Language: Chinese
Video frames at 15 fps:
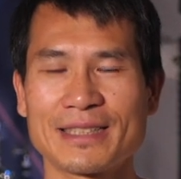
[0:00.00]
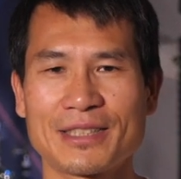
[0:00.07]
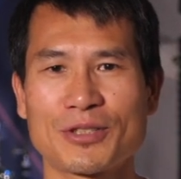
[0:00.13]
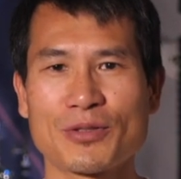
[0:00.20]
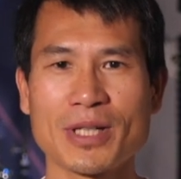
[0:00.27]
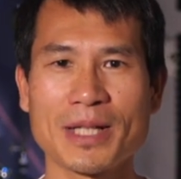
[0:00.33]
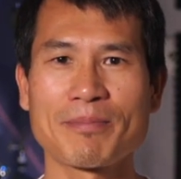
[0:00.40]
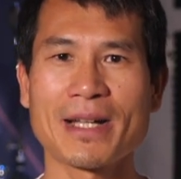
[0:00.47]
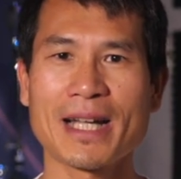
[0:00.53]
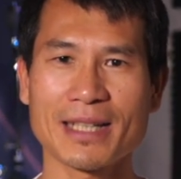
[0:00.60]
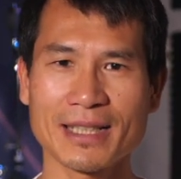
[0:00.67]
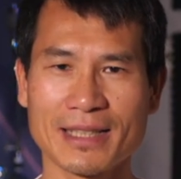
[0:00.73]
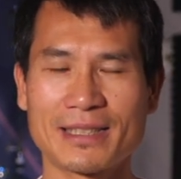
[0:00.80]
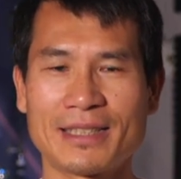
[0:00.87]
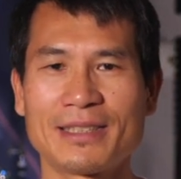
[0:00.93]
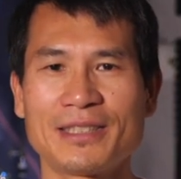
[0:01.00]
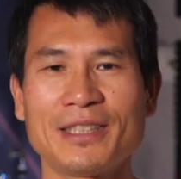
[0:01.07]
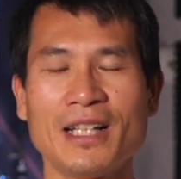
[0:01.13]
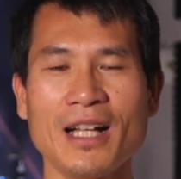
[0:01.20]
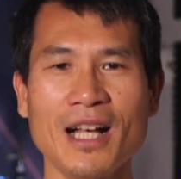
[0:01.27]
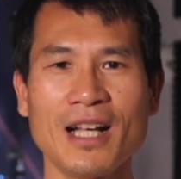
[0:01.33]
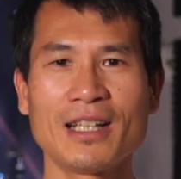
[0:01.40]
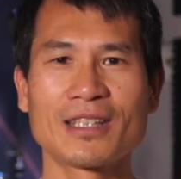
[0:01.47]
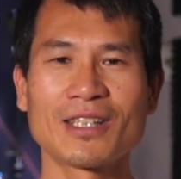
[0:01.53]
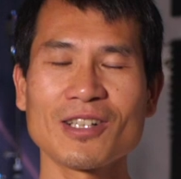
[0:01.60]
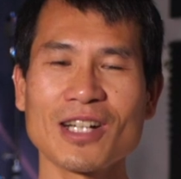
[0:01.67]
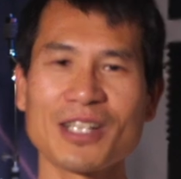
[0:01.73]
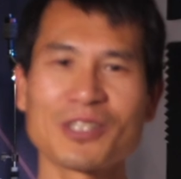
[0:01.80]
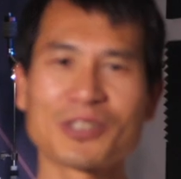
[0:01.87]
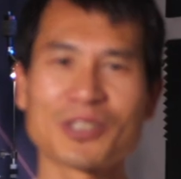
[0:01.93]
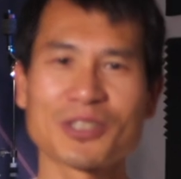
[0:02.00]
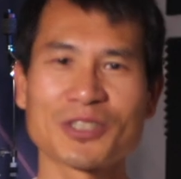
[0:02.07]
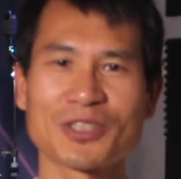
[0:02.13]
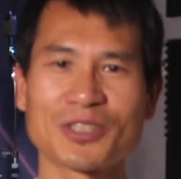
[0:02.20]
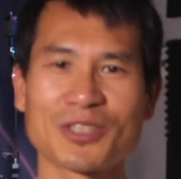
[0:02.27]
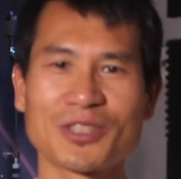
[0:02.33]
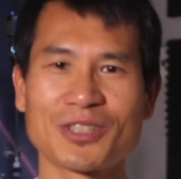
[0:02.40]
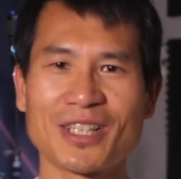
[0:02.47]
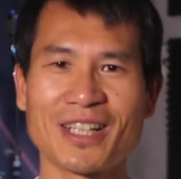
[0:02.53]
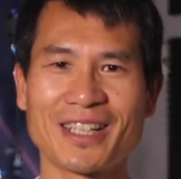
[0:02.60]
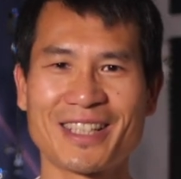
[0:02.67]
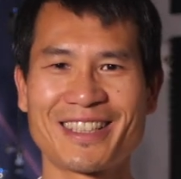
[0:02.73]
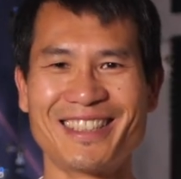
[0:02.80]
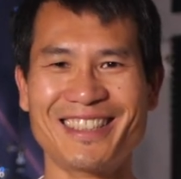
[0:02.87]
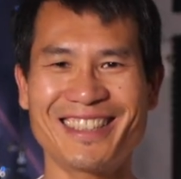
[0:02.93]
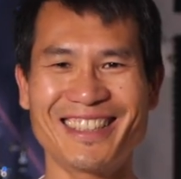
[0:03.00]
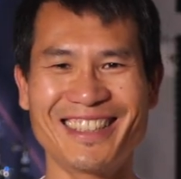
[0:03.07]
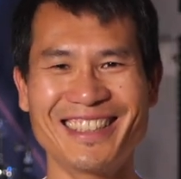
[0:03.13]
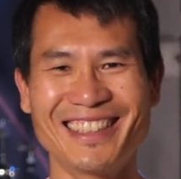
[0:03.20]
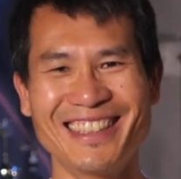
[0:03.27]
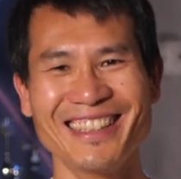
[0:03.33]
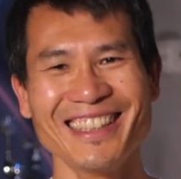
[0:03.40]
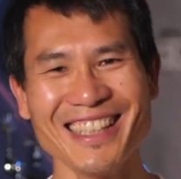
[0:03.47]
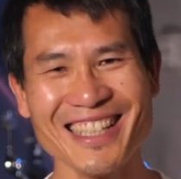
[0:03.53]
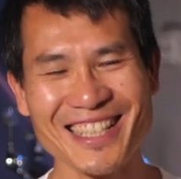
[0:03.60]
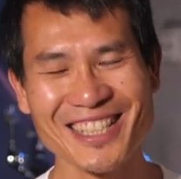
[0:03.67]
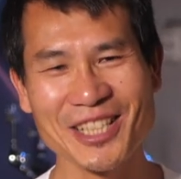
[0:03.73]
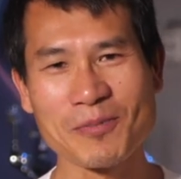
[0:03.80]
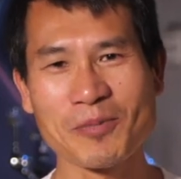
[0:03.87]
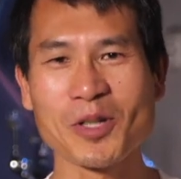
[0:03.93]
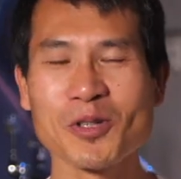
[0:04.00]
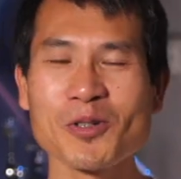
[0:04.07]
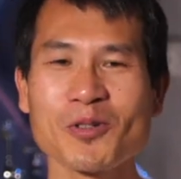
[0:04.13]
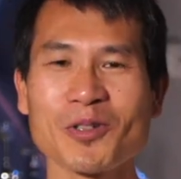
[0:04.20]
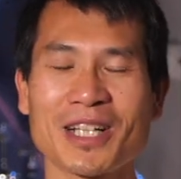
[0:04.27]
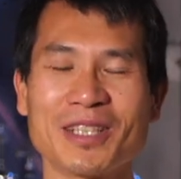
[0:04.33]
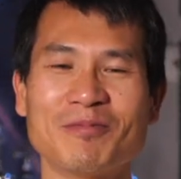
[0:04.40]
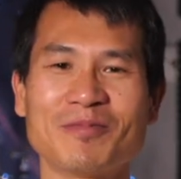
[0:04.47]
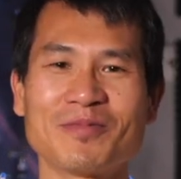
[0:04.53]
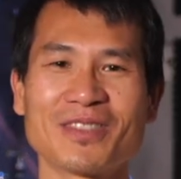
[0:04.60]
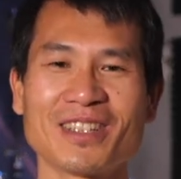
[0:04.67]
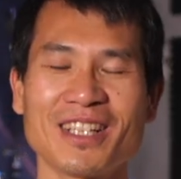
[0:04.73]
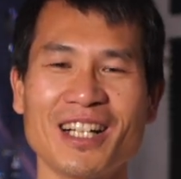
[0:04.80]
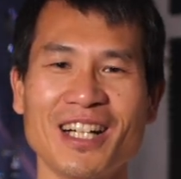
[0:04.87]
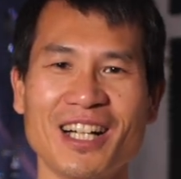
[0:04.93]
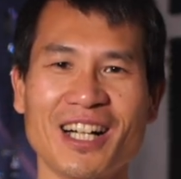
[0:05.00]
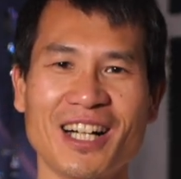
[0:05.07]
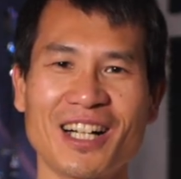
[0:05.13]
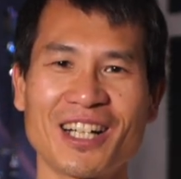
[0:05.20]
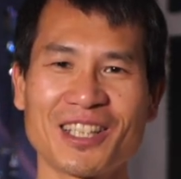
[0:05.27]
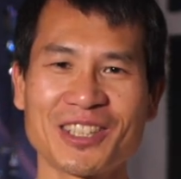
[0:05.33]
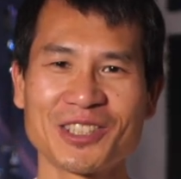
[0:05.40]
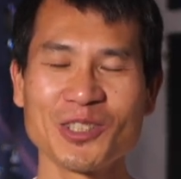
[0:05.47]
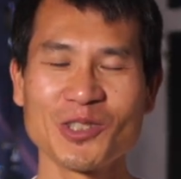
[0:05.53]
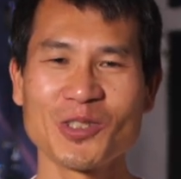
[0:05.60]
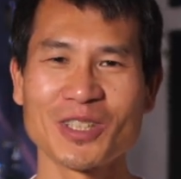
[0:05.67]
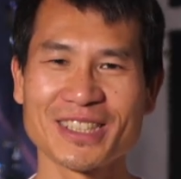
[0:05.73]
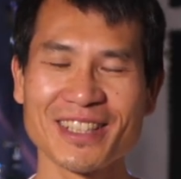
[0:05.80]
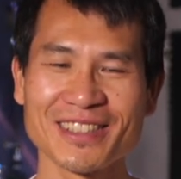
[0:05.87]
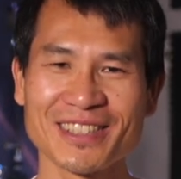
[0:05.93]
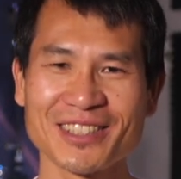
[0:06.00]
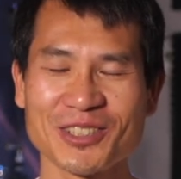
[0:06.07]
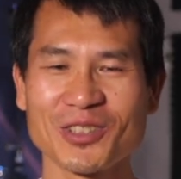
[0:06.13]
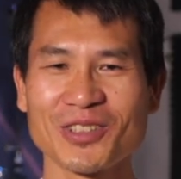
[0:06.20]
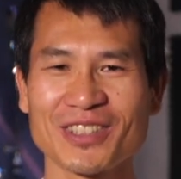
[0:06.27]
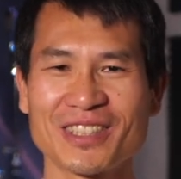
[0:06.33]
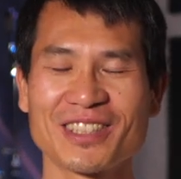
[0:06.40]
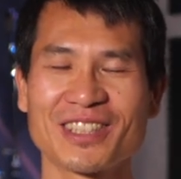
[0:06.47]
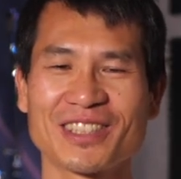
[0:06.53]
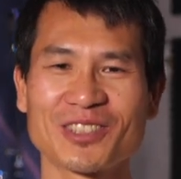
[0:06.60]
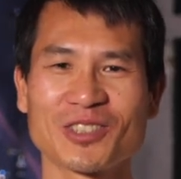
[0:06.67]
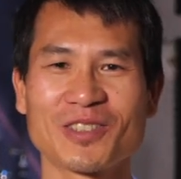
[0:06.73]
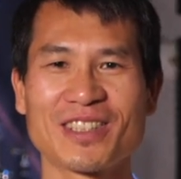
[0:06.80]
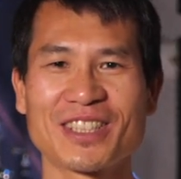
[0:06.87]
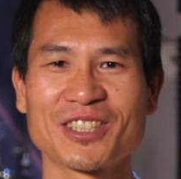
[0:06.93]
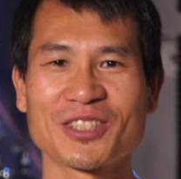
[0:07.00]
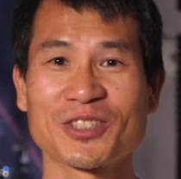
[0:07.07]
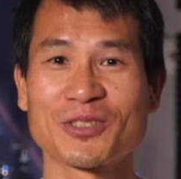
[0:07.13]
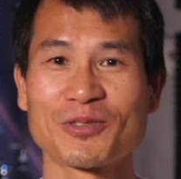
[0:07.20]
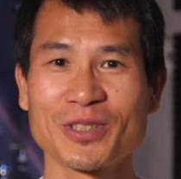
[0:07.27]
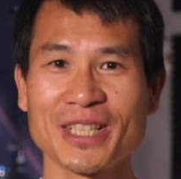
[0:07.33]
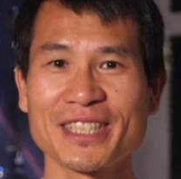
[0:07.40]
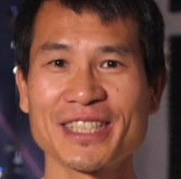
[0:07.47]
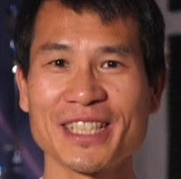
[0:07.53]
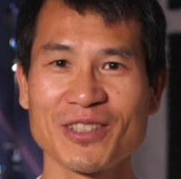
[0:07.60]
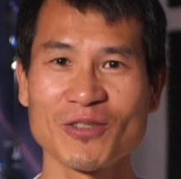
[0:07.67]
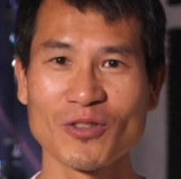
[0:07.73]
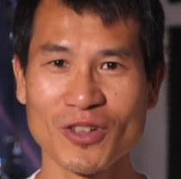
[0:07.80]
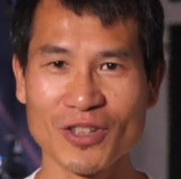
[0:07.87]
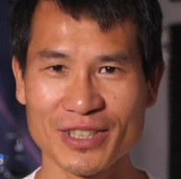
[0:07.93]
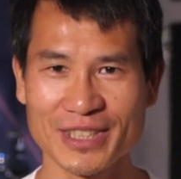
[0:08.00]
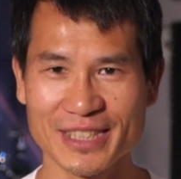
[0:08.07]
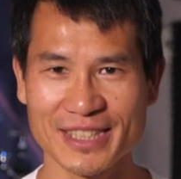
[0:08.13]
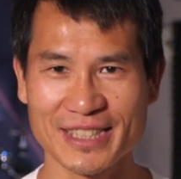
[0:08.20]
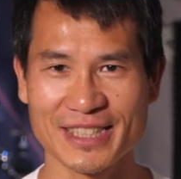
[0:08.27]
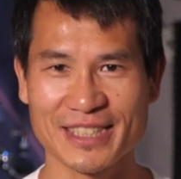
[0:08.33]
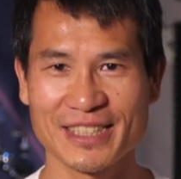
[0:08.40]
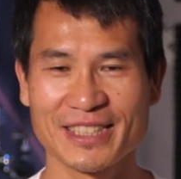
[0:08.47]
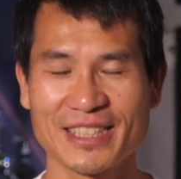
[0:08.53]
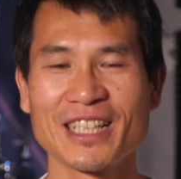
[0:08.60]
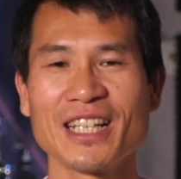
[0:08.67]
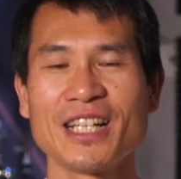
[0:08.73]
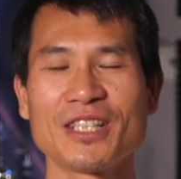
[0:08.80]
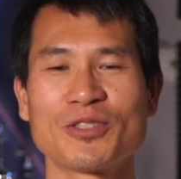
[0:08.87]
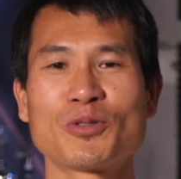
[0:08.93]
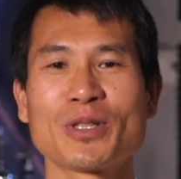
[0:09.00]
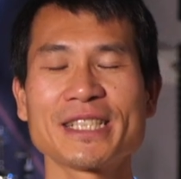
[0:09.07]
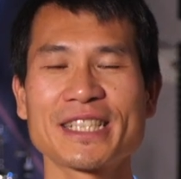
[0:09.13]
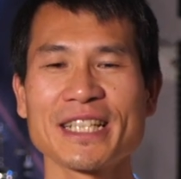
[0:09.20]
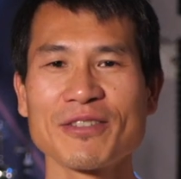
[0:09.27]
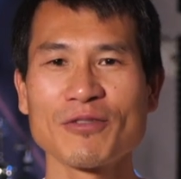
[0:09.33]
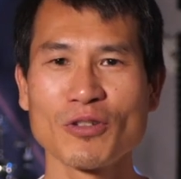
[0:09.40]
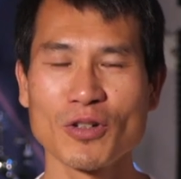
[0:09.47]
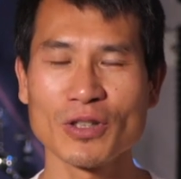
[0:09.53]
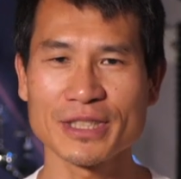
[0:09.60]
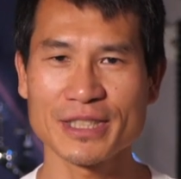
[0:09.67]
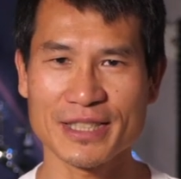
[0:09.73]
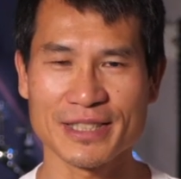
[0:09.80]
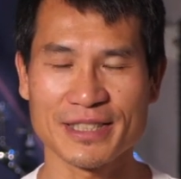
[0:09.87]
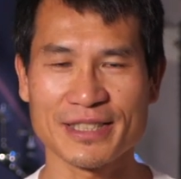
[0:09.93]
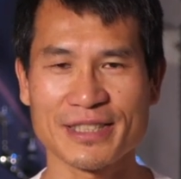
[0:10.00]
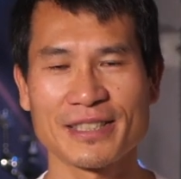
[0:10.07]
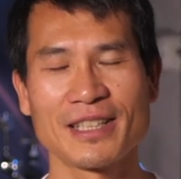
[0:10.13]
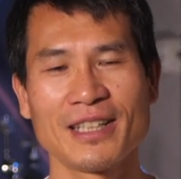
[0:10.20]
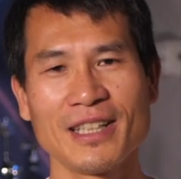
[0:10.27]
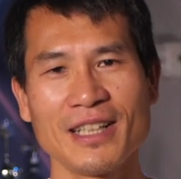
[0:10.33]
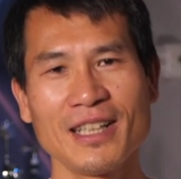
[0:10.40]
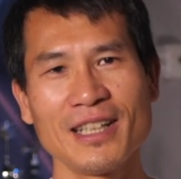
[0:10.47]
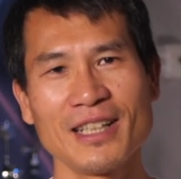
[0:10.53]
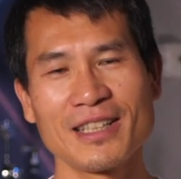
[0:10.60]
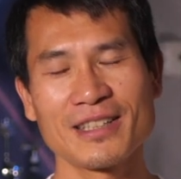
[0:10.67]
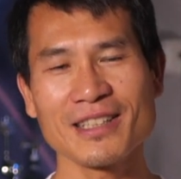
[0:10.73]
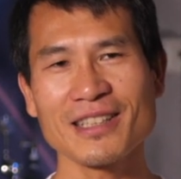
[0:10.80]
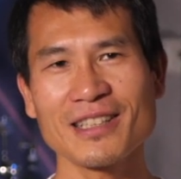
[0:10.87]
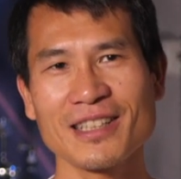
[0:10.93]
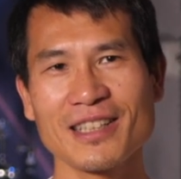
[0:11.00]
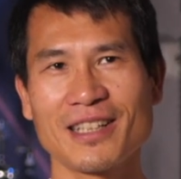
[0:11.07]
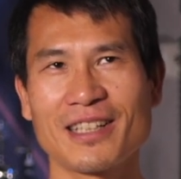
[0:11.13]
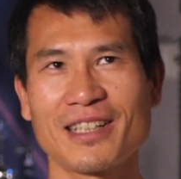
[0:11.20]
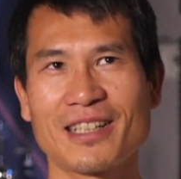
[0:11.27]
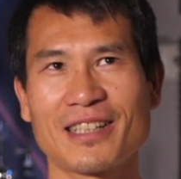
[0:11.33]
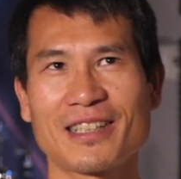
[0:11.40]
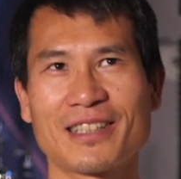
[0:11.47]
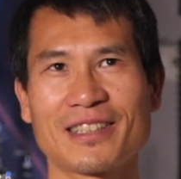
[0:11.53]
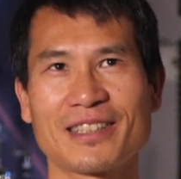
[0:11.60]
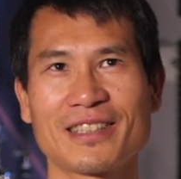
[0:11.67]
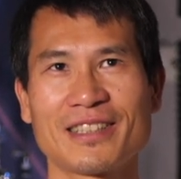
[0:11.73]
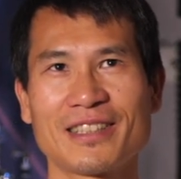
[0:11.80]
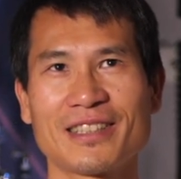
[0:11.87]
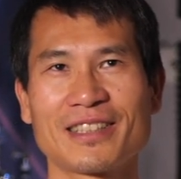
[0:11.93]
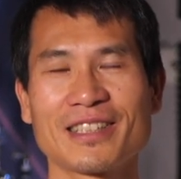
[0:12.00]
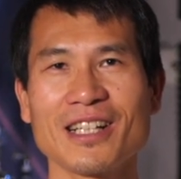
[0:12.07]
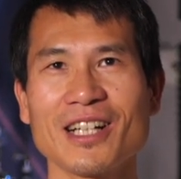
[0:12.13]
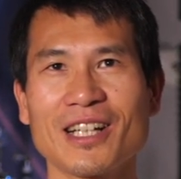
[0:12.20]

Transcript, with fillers: Tribeca。 然后还有就是这个 program 用我上次错的说法就是 Raising Voices。 那你看